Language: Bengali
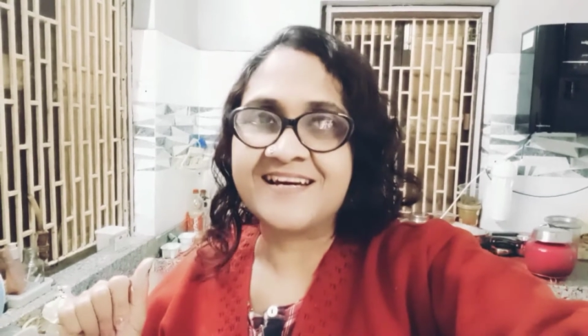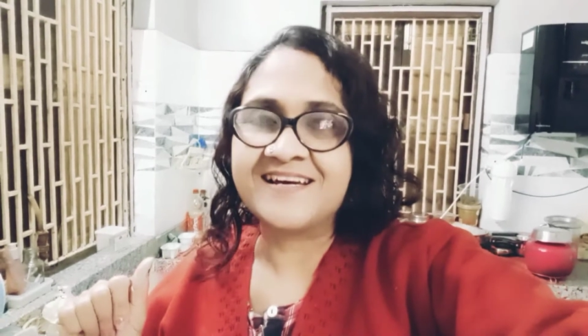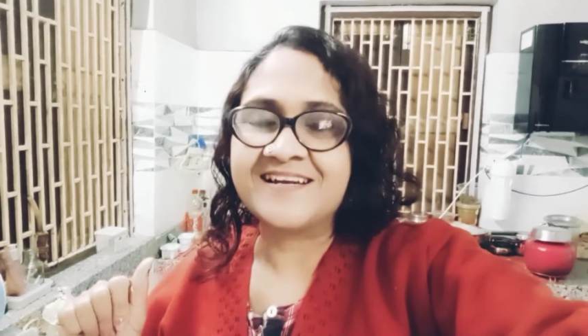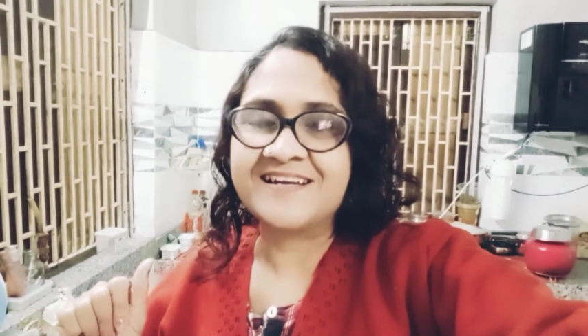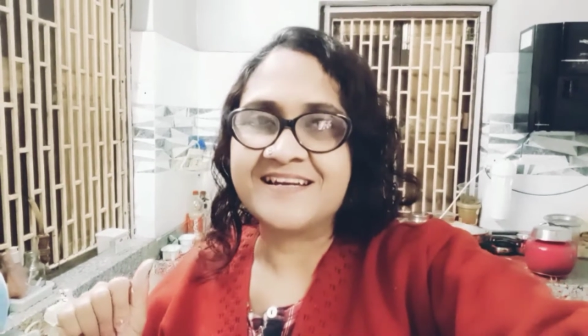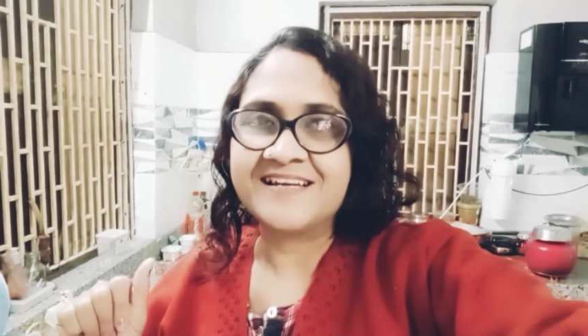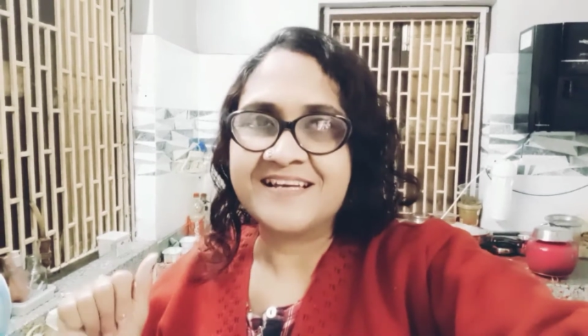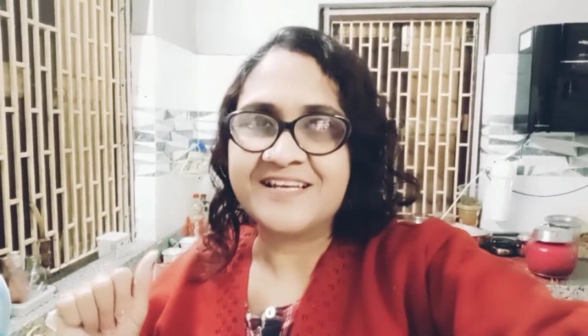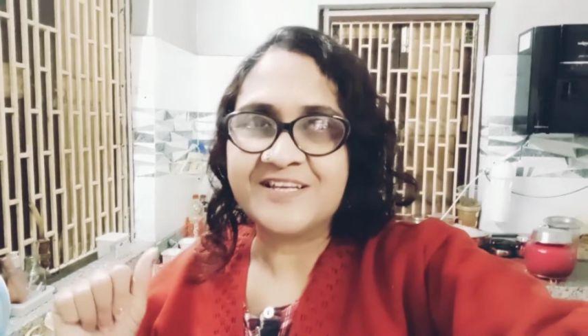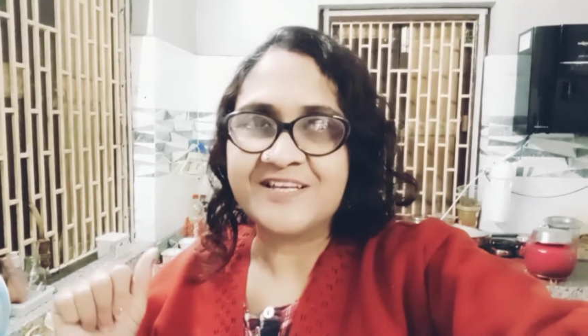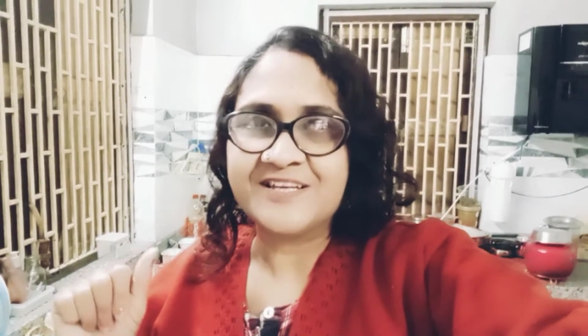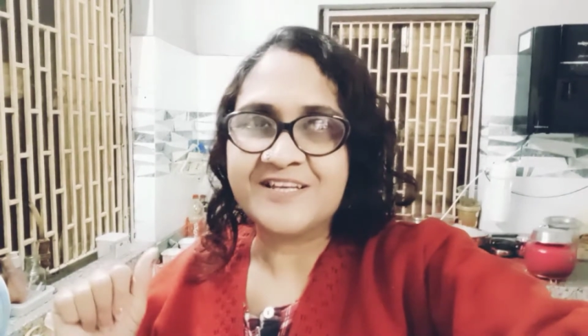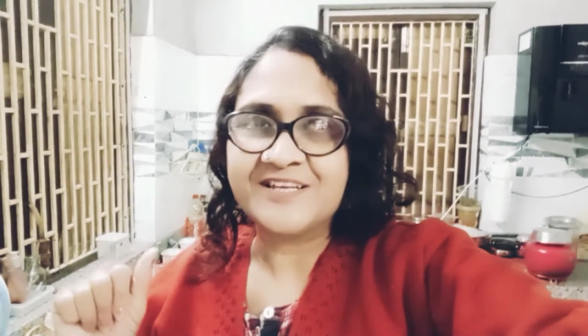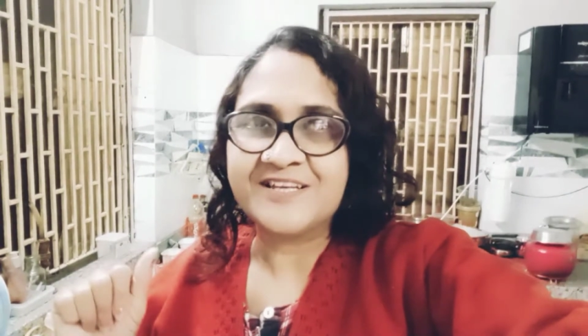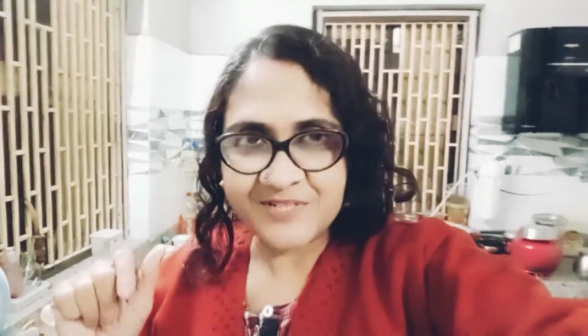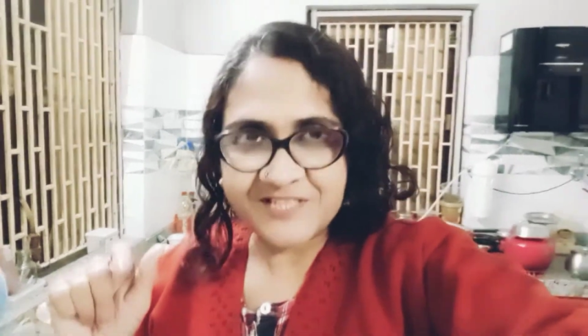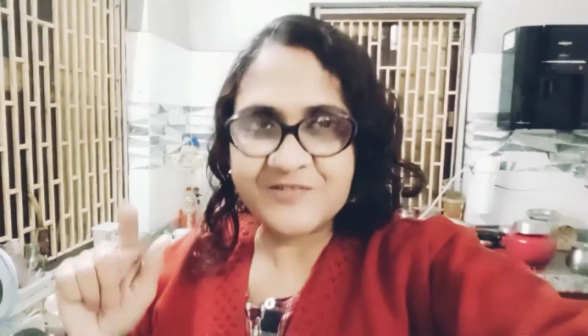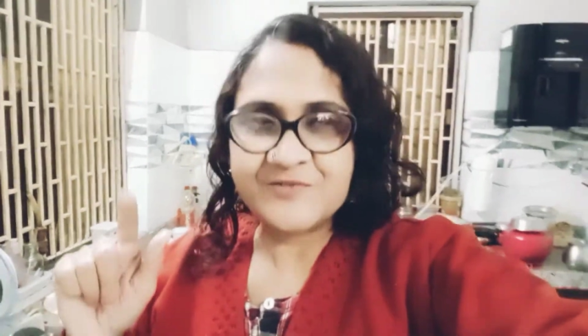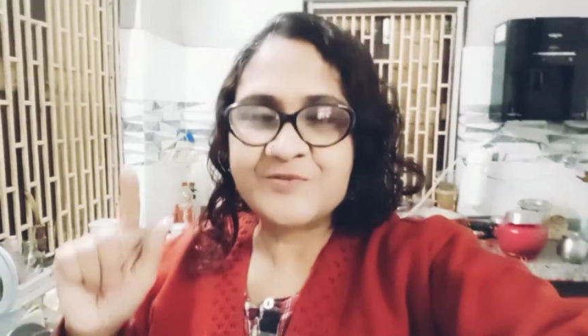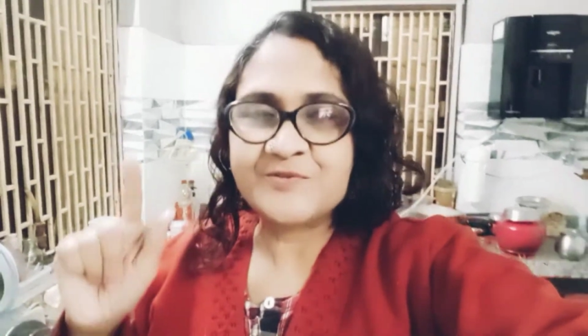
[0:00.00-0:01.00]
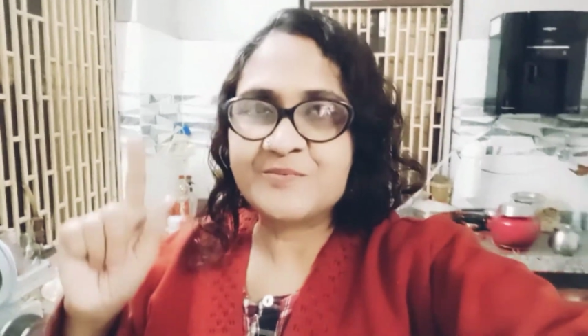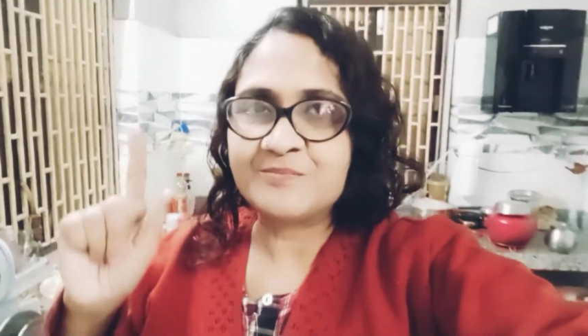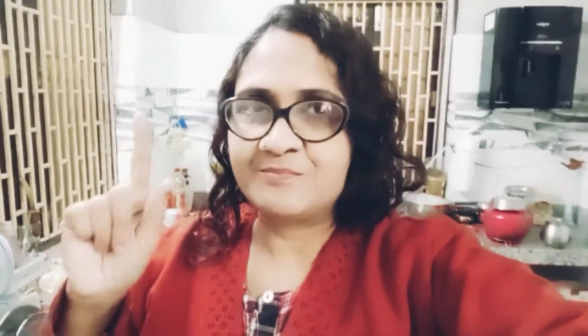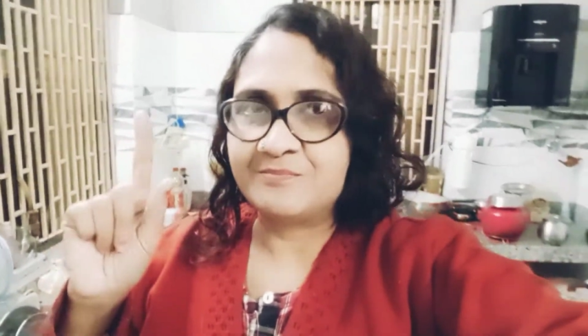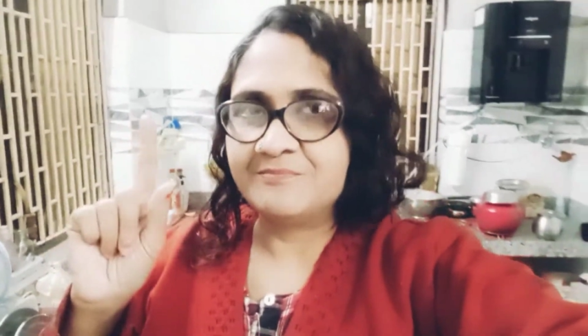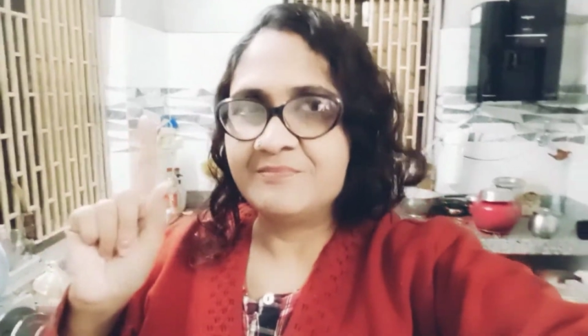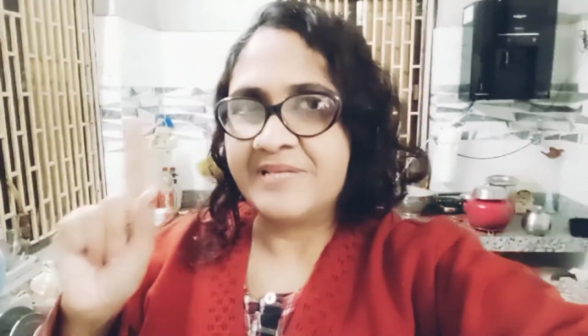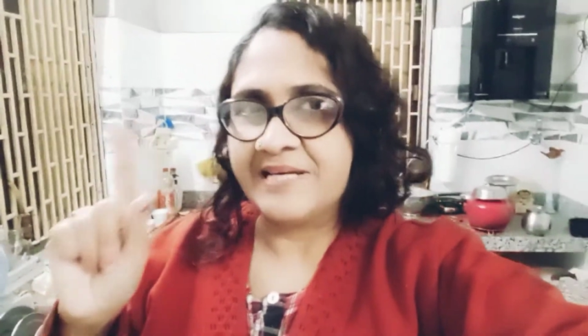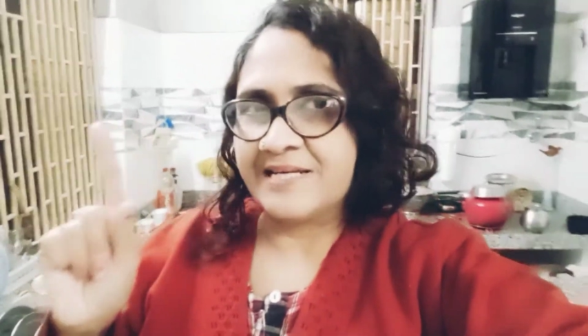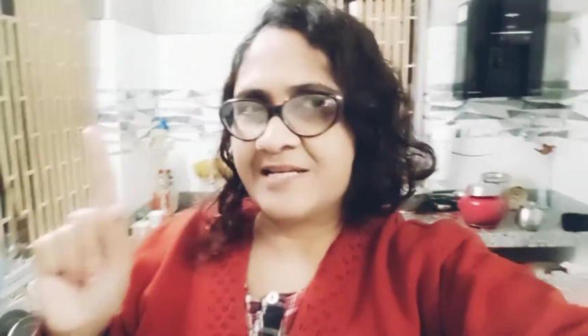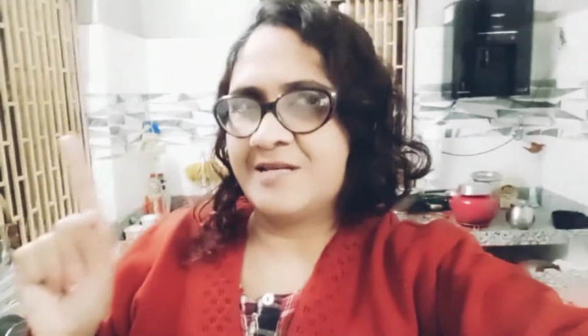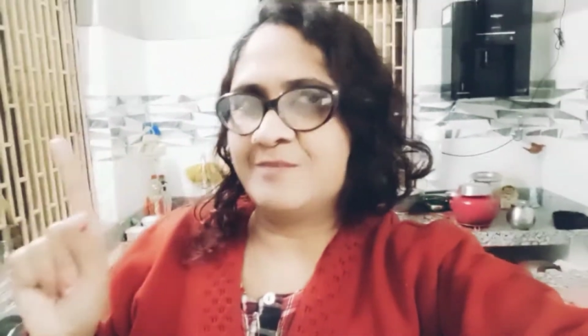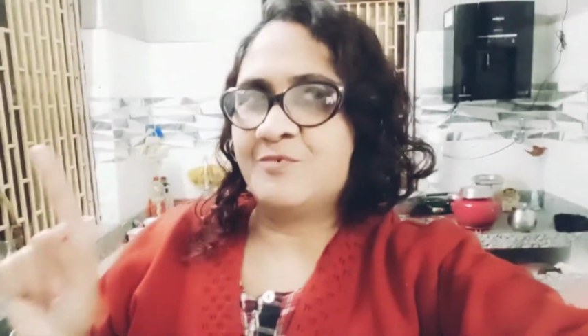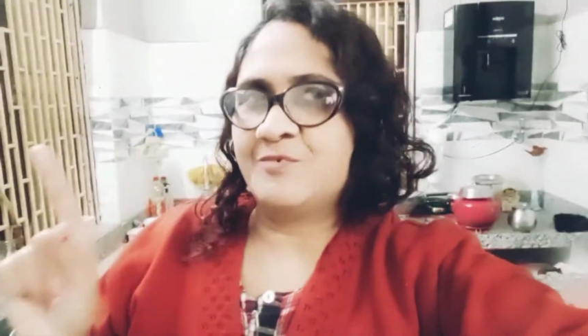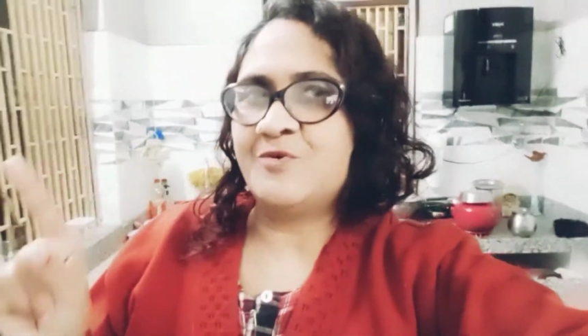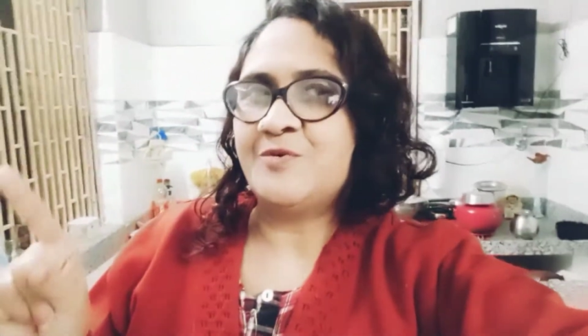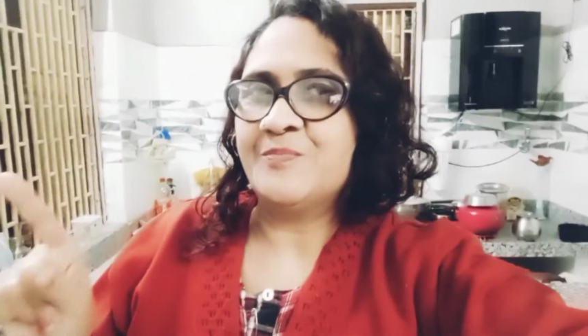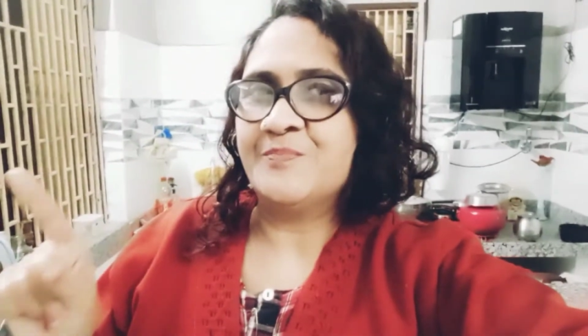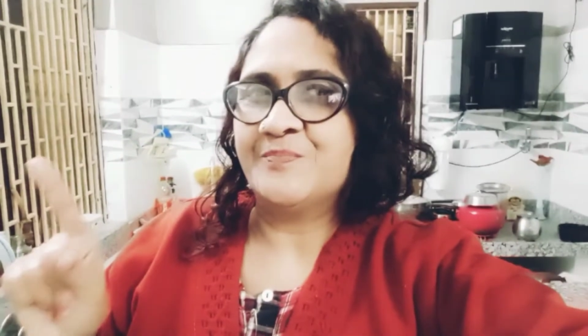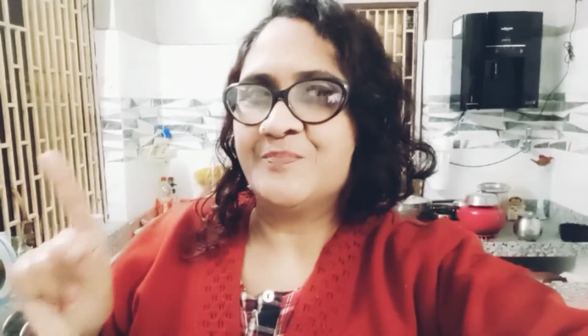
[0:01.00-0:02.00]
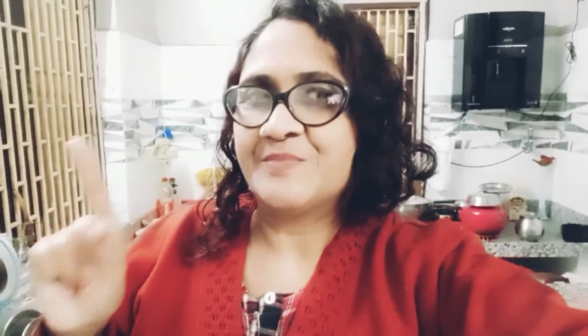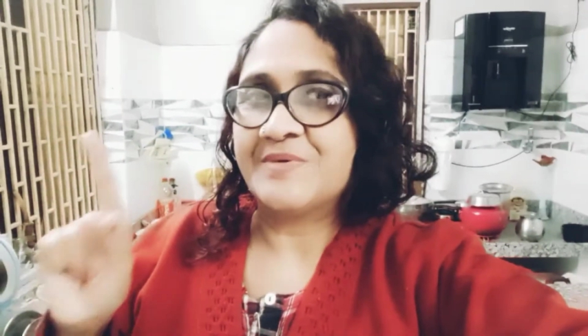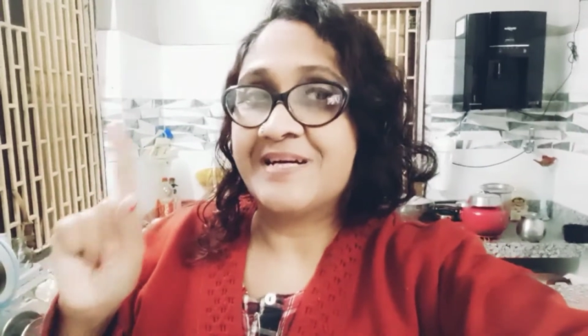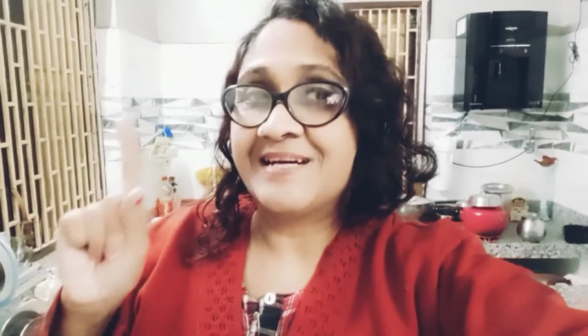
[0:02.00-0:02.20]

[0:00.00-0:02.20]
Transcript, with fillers: আর তোমাদেরও দেখাবো